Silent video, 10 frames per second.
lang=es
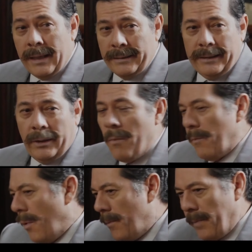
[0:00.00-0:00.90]
así con
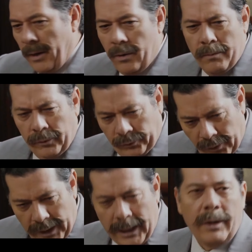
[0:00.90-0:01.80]
pompa, como son en la